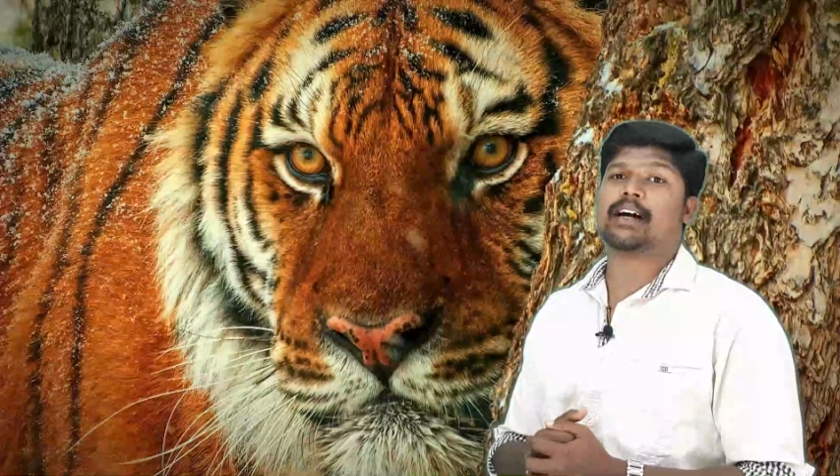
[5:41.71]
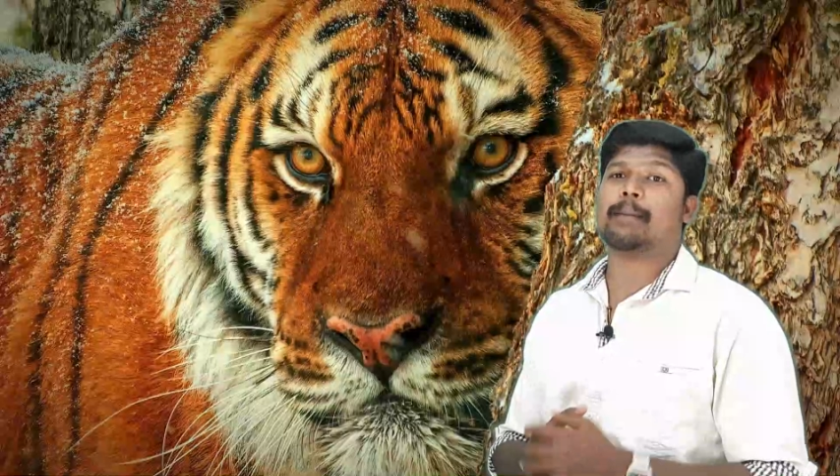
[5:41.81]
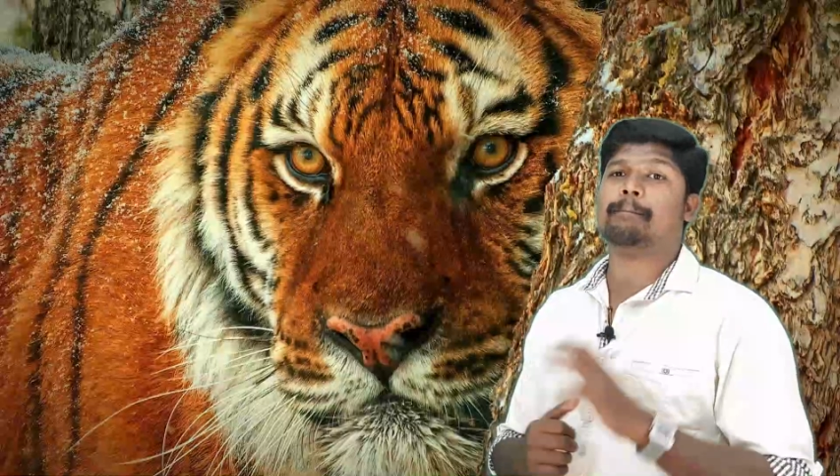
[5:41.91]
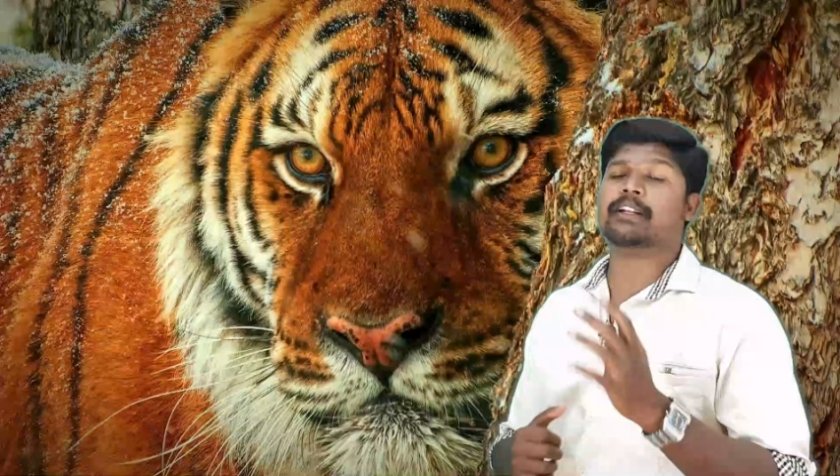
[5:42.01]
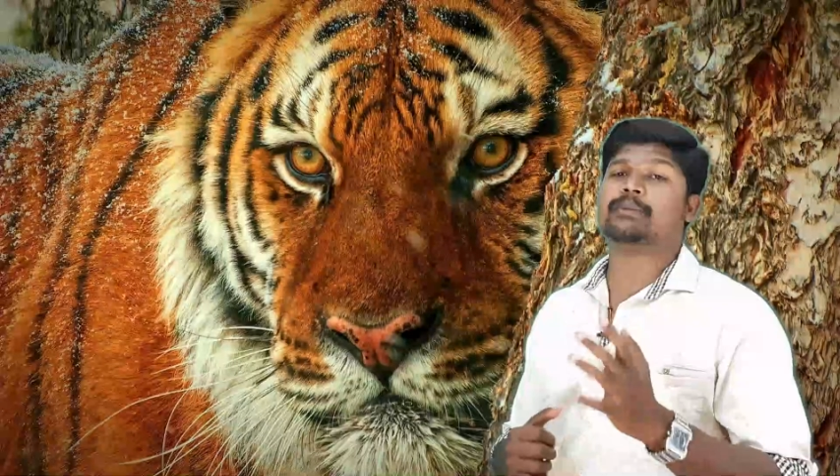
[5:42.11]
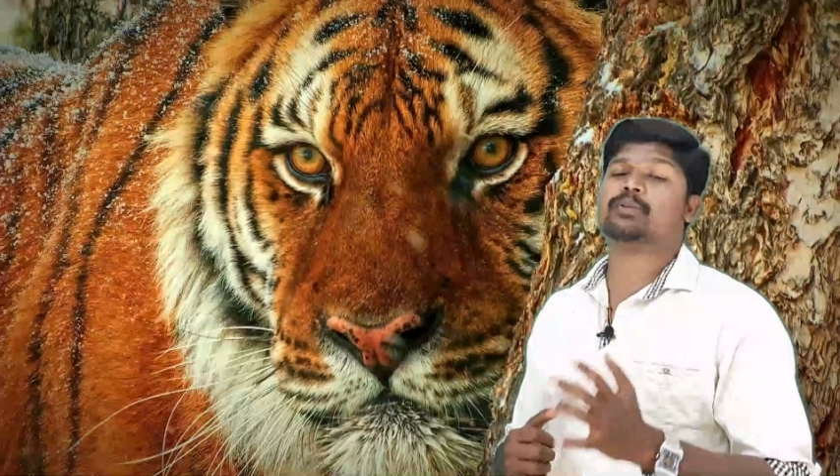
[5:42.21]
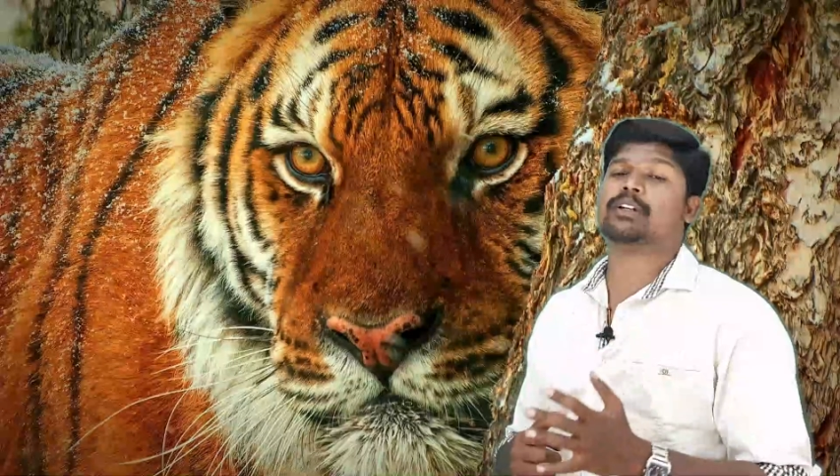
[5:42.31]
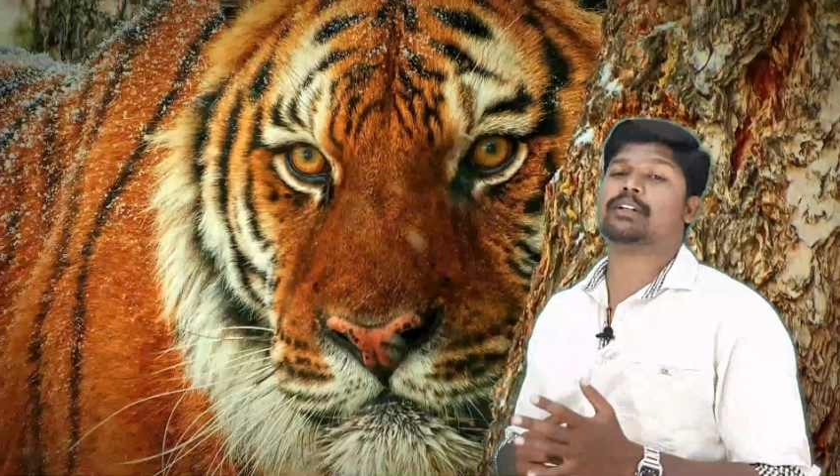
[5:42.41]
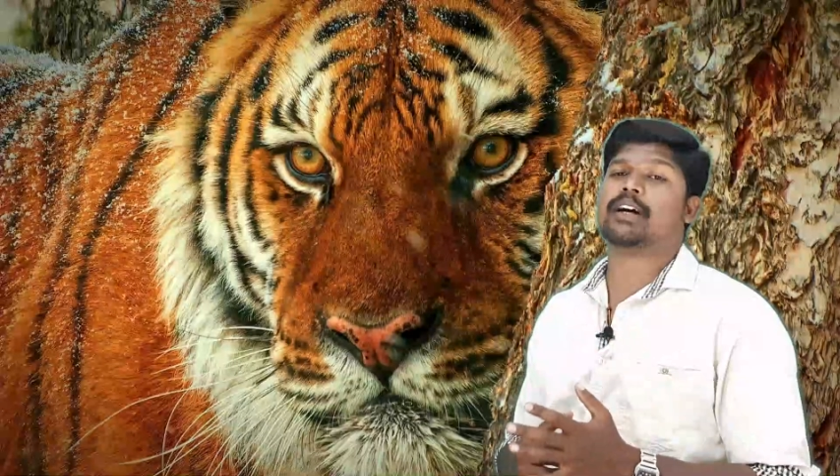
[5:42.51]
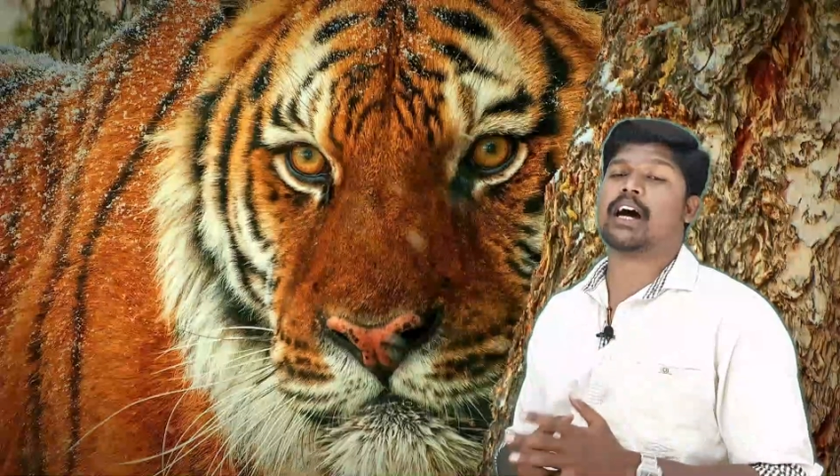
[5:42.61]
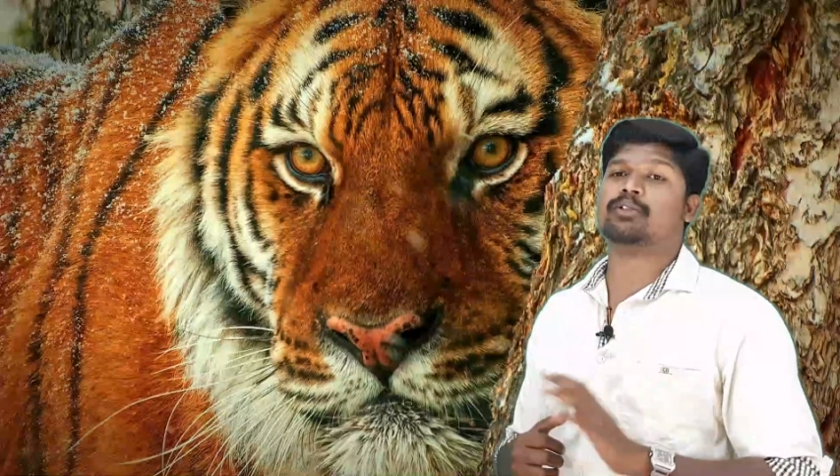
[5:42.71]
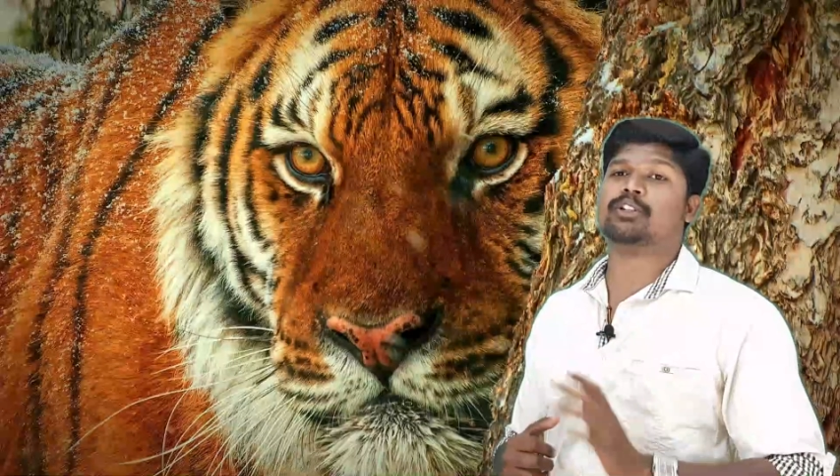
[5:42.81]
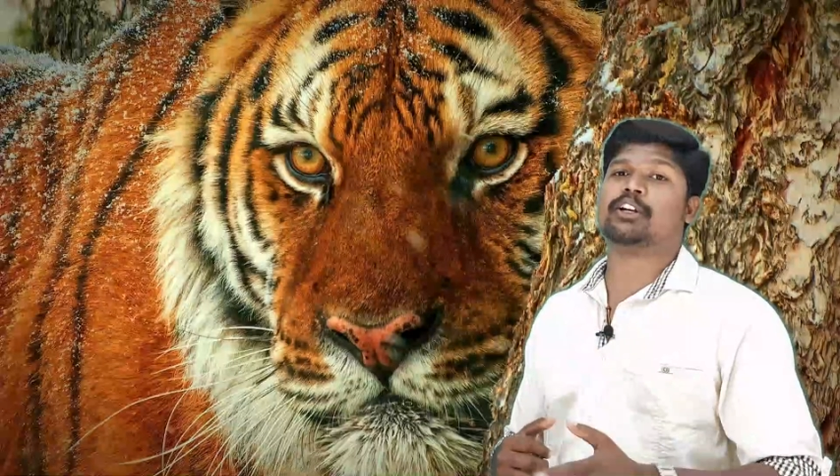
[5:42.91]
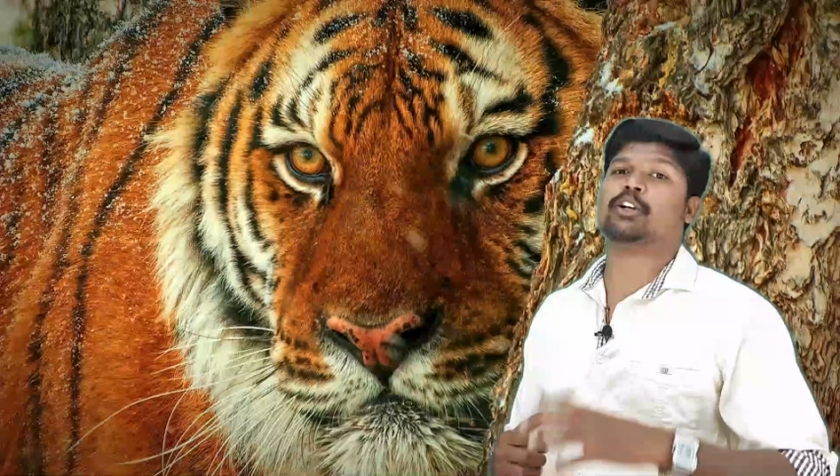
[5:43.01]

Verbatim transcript: ஐம்பது முதல் அறுபது